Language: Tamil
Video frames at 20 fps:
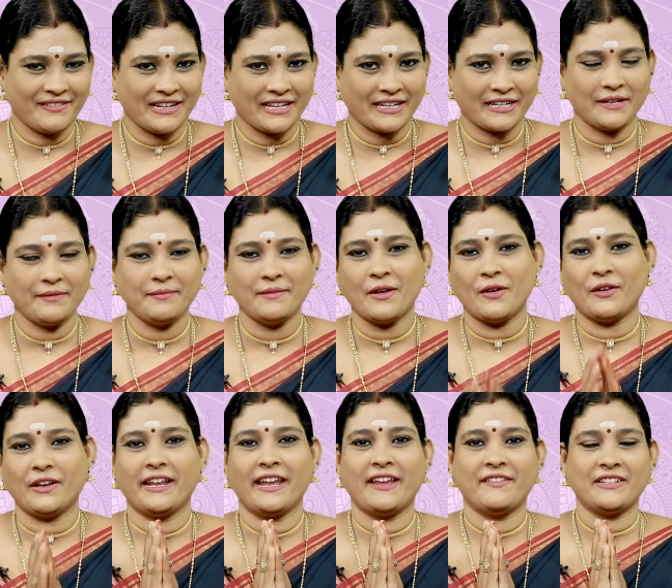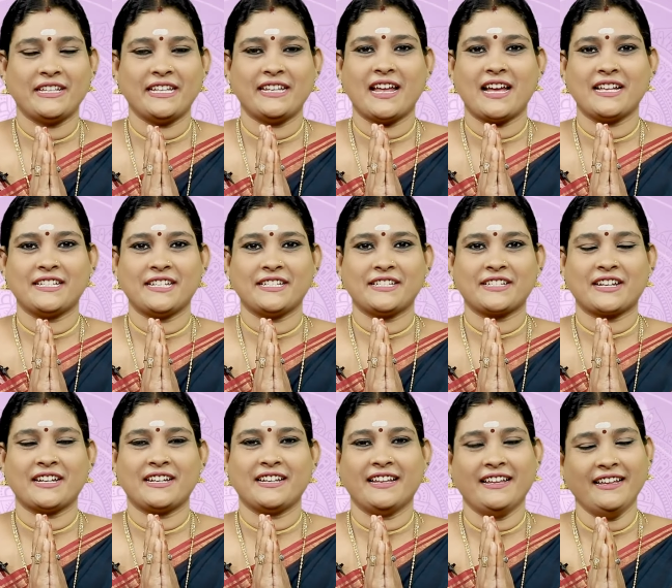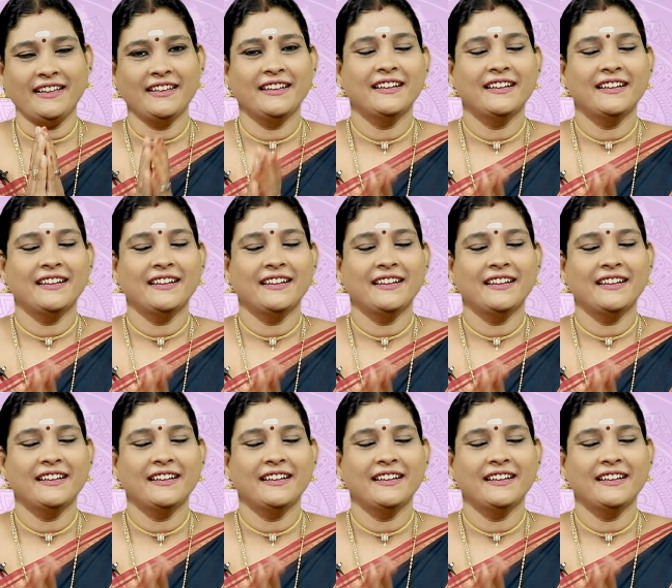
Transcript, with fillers: வணக்கம் நான் உங்கள் ரேவதி ராஜேஷ் கண்ணா